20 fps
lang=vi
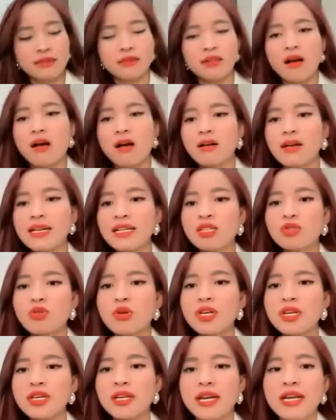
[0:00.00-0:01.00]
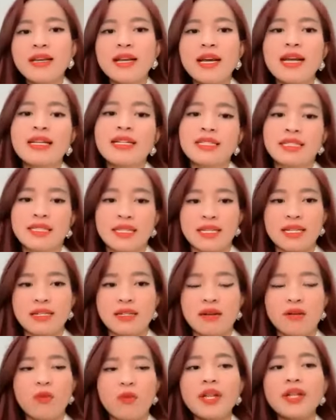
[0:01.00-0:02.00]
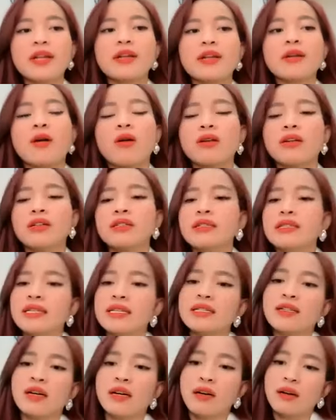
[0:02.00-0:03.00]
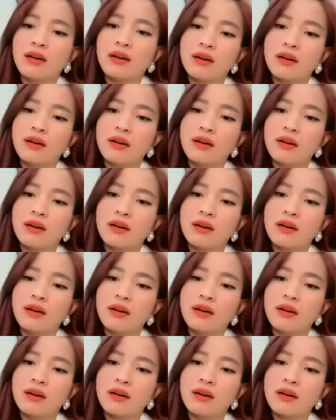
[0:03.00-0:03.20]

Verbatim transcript: nó cái suy nghĩ các anh chị nó quyết định con người anh chị chưa?